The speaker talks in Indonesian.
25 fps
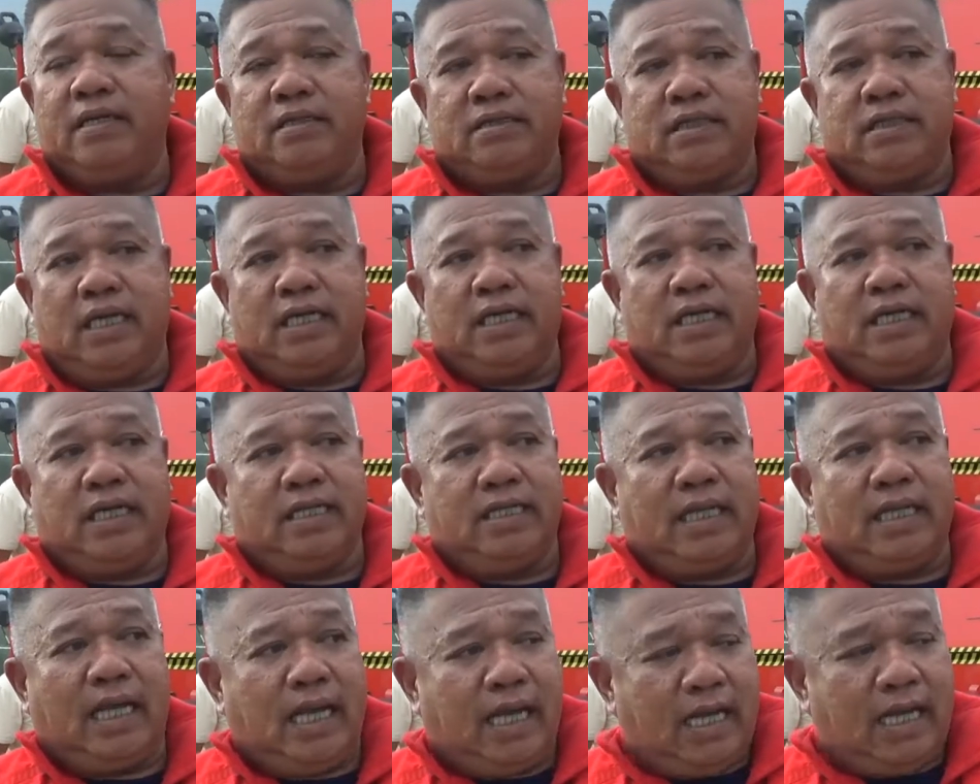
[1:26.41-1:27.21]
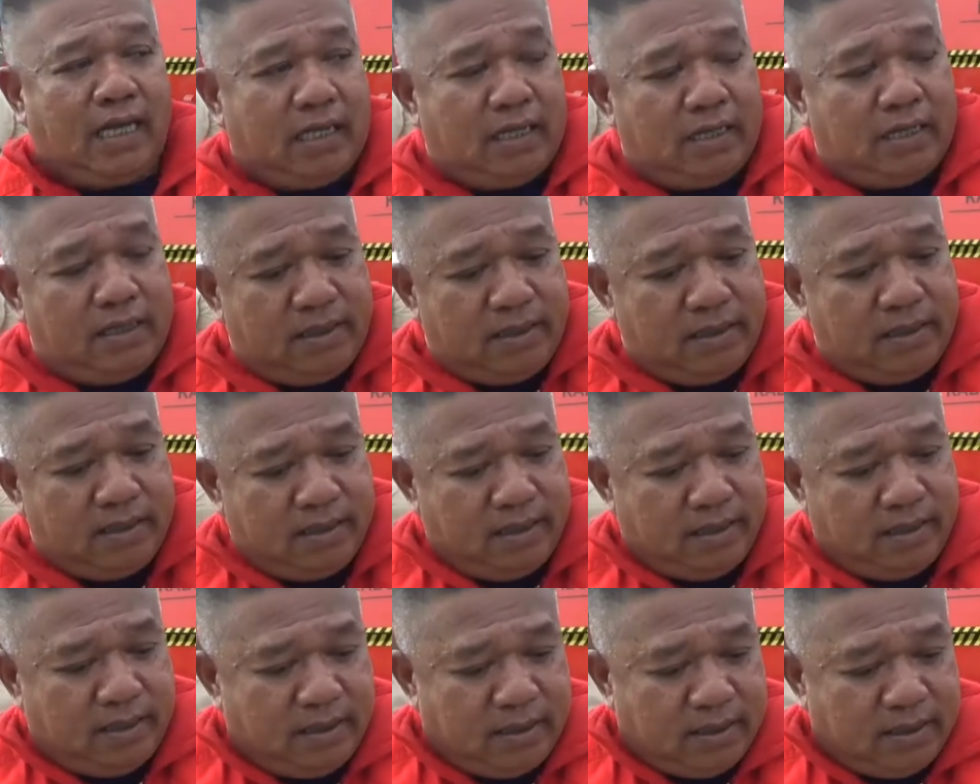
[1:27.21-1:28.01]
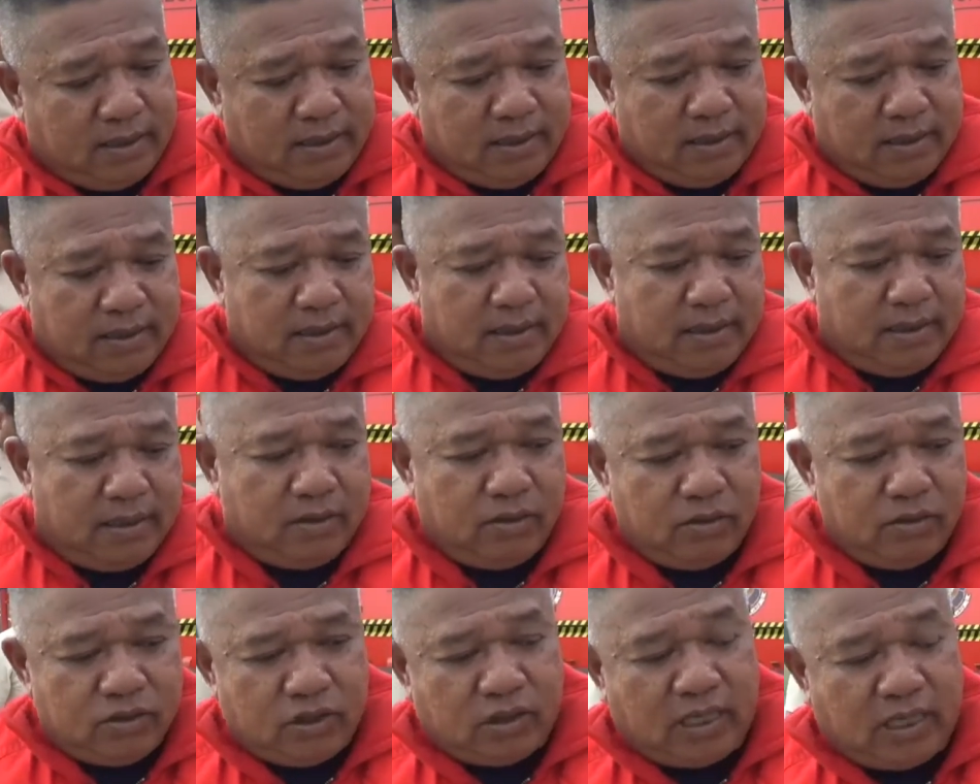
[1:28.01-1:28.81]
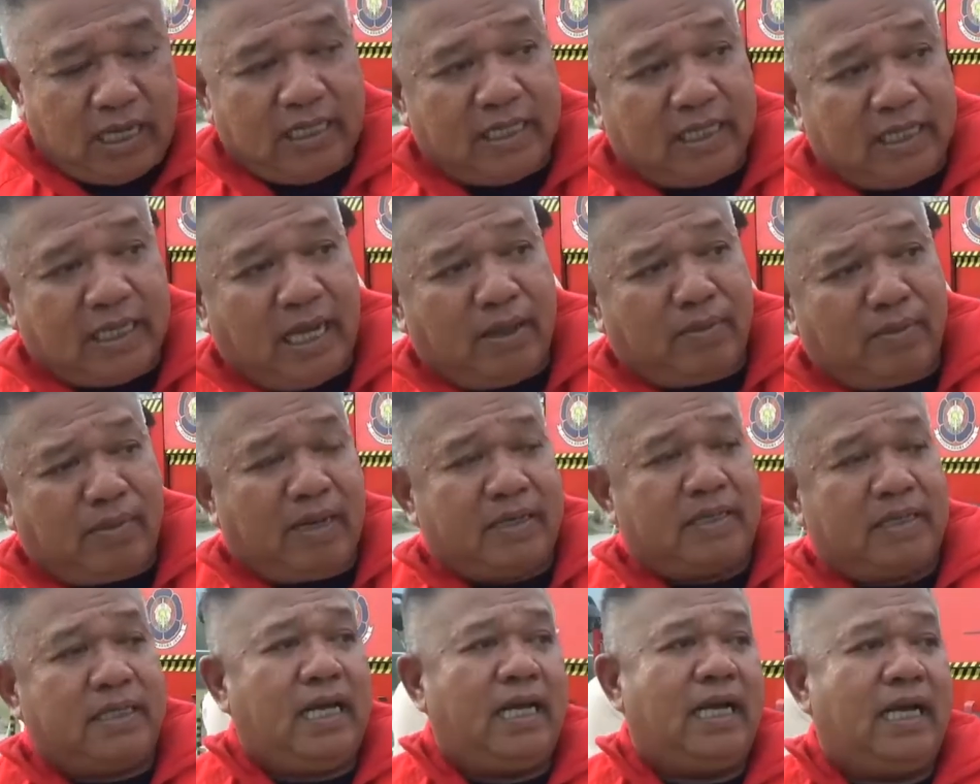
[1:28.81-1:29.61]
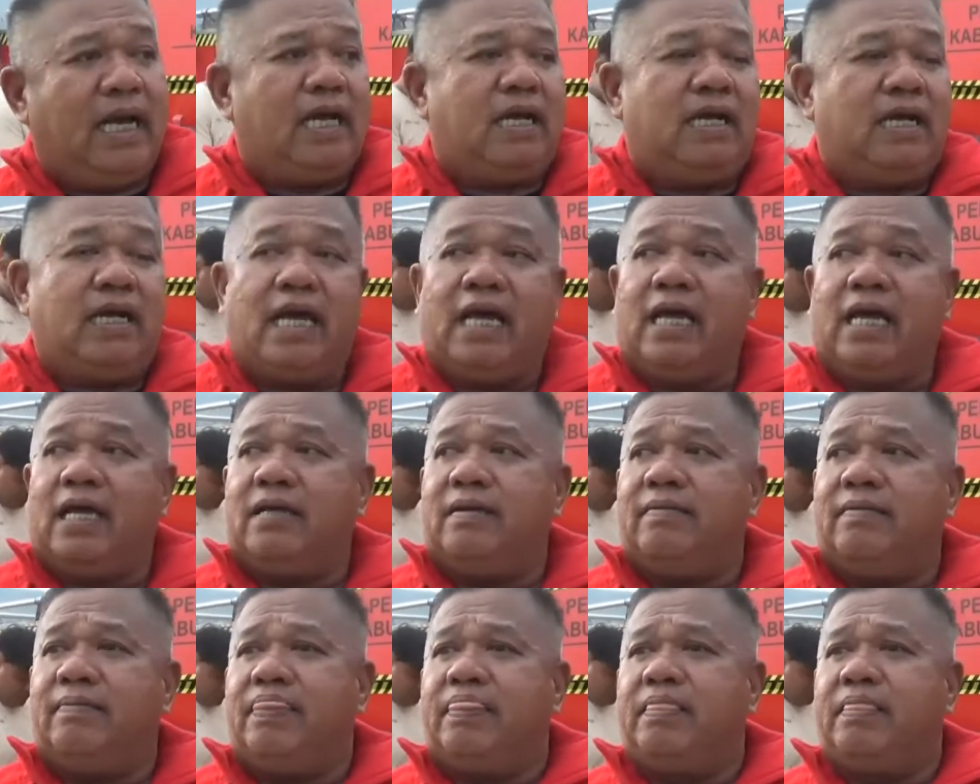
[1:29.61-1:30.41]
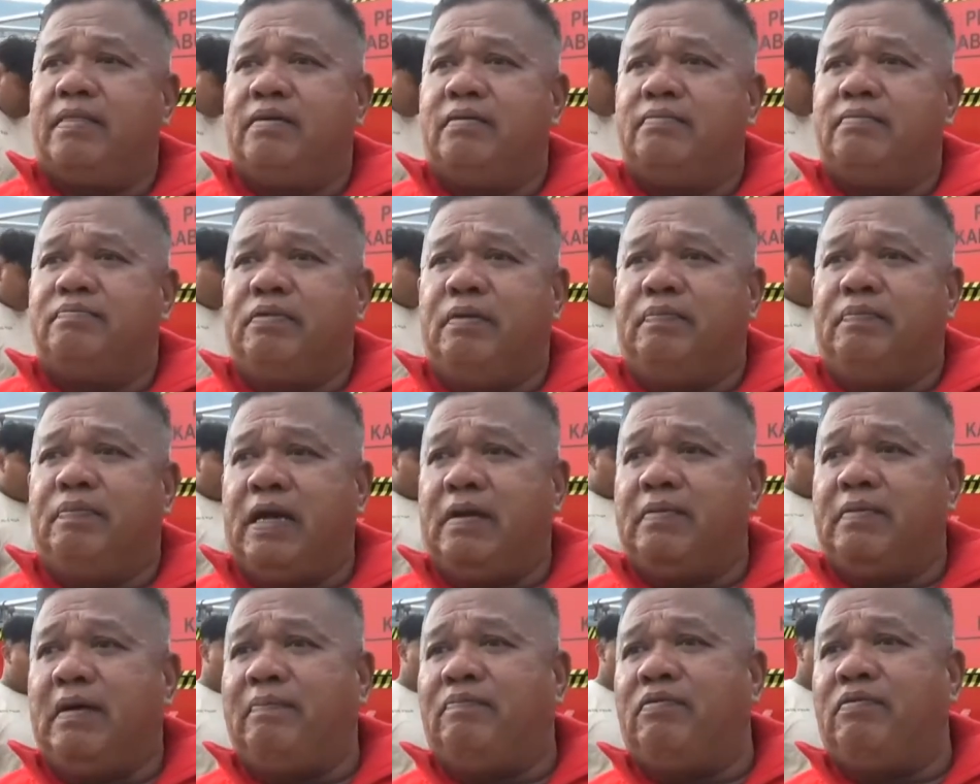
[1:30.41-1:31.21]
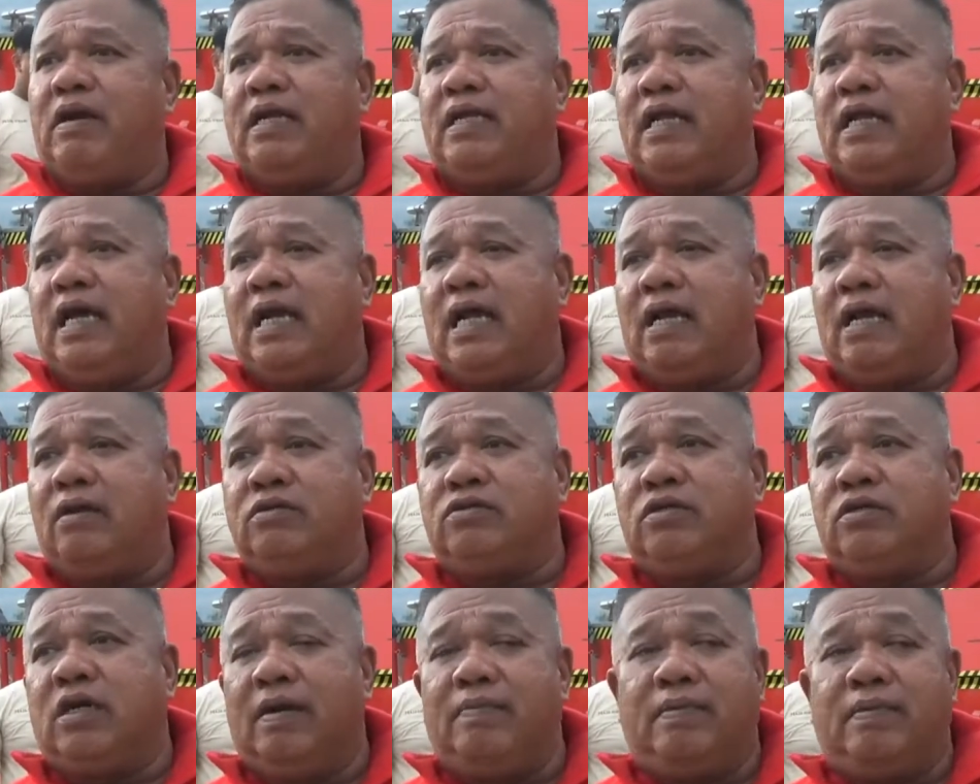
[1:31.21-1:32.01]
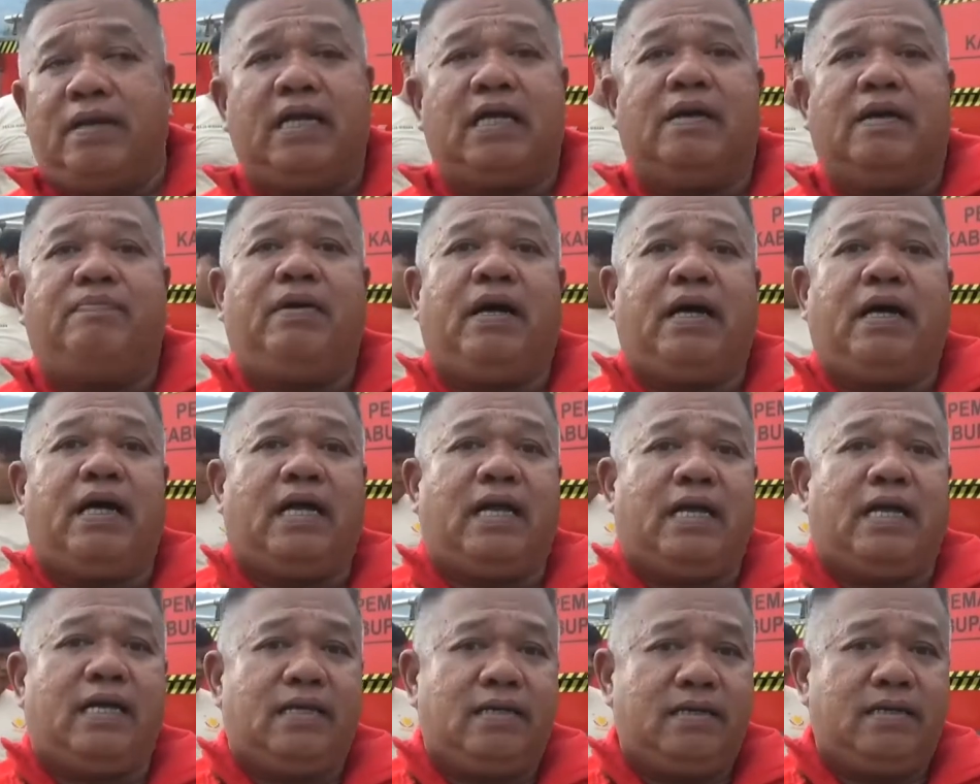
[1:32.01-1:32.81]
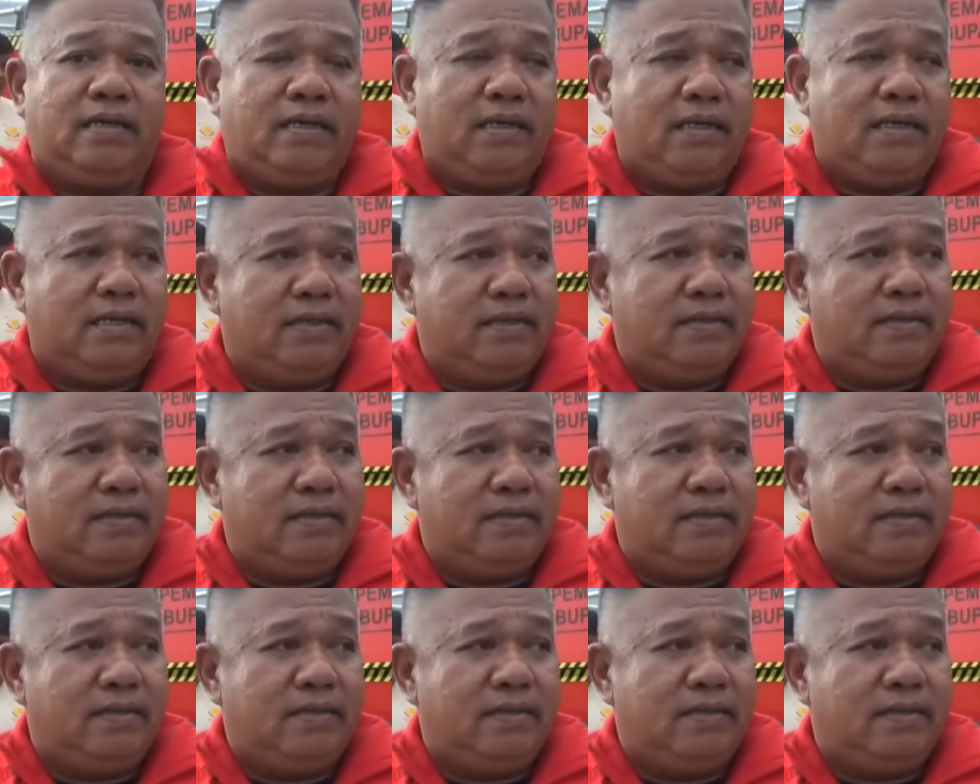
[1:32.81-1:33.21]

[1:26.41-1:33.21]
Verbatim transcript: Jadi kita luncurkan tiga armada karena beberapa bulan yang lalu juga pernah kebakaran. Hmm.